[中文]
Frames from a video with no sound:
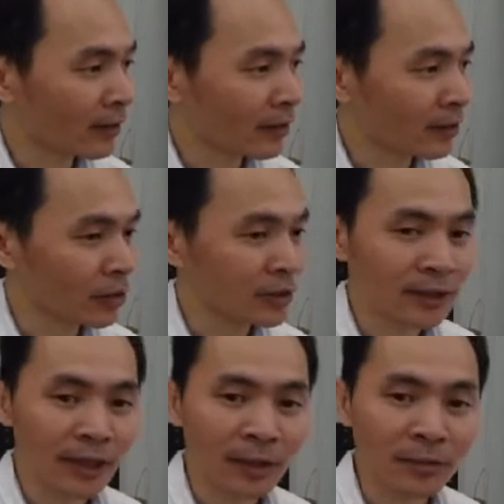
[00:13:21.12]
因为这样
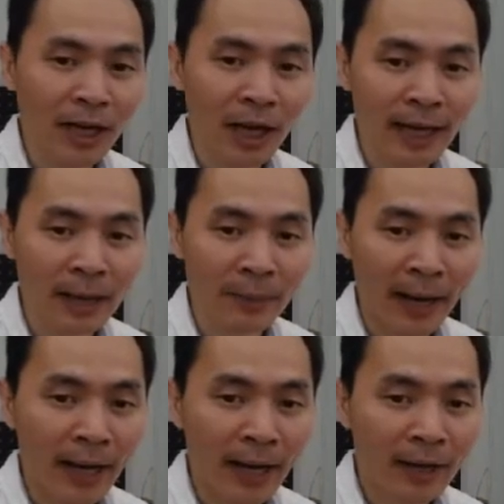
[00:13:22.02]
才比较好插
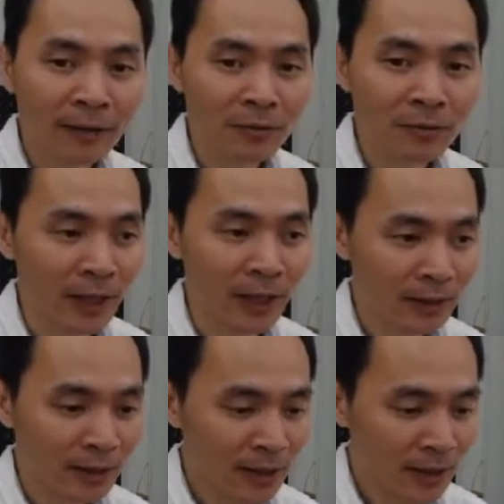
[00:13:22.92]
吧，对不对？
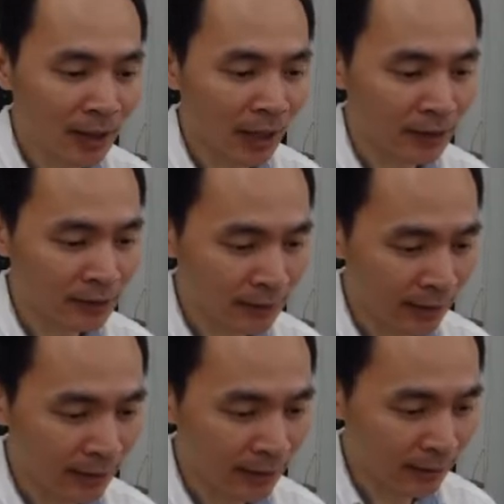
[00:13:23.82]
好，你先
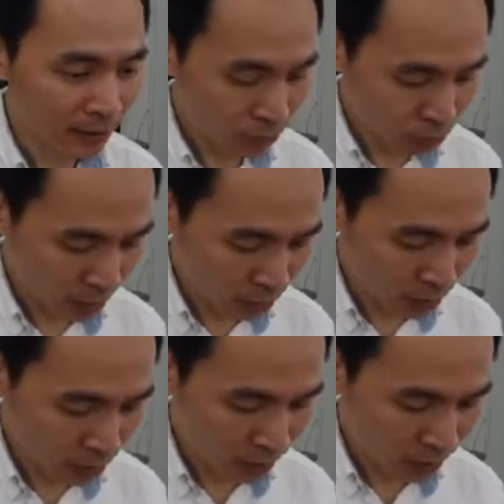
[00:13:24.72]
拿起来。所以
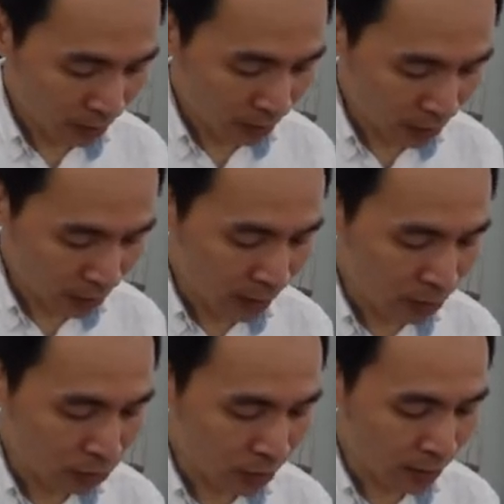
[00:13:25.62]
我已经可
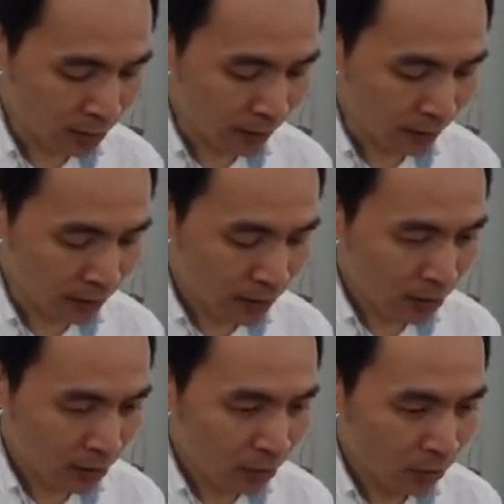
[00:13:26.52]
以确定了，
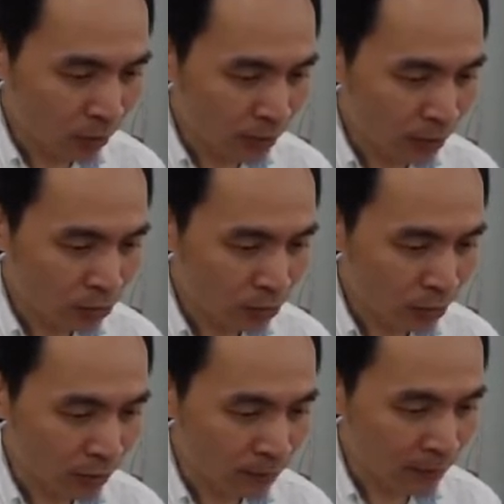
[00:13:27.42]
我的左
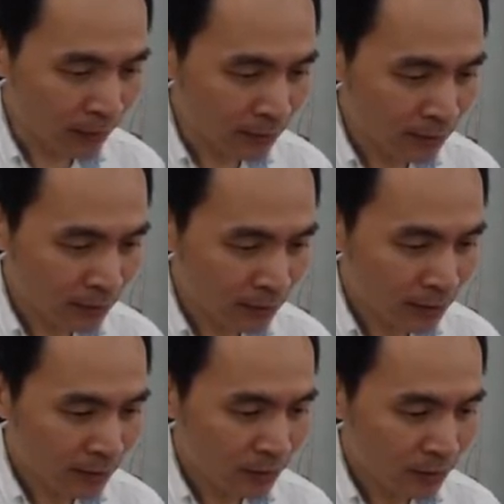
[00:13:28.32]
手边。
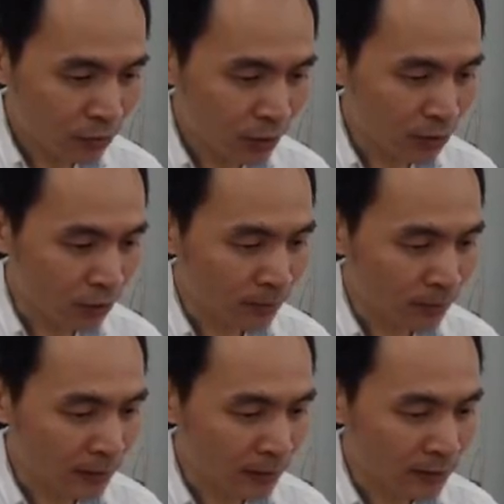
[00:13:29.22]
最左
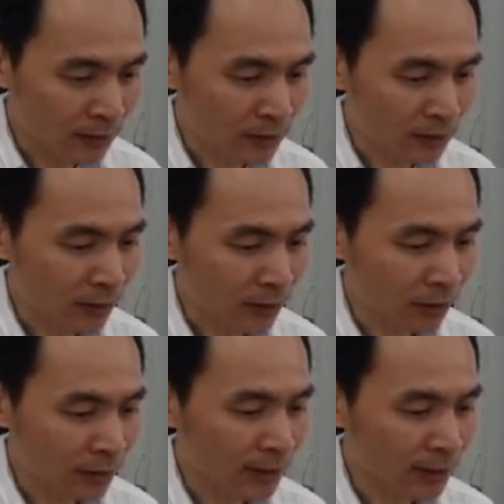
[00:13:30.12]
边的这个是电
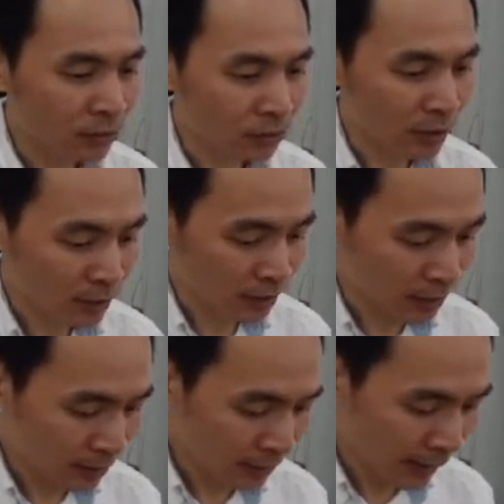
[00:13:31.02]
源，在
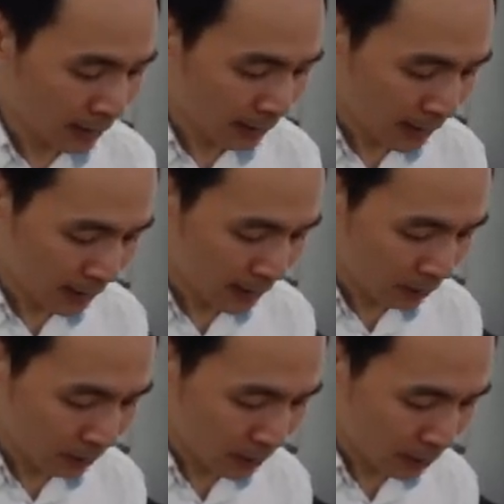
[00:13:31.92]
GND。那你看一下
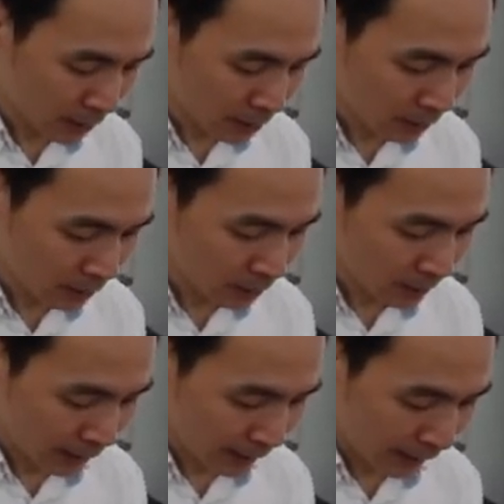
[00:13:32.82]
我们这个伺服
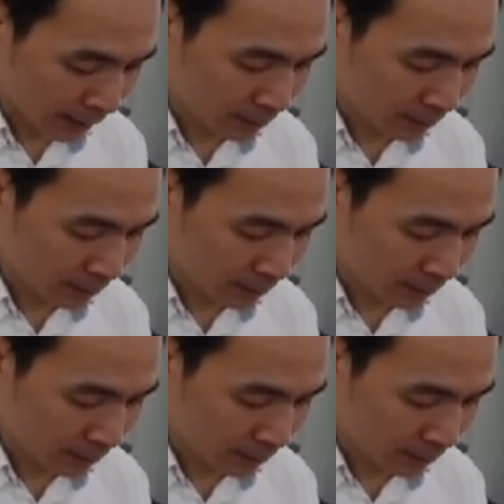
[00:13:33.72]
马达，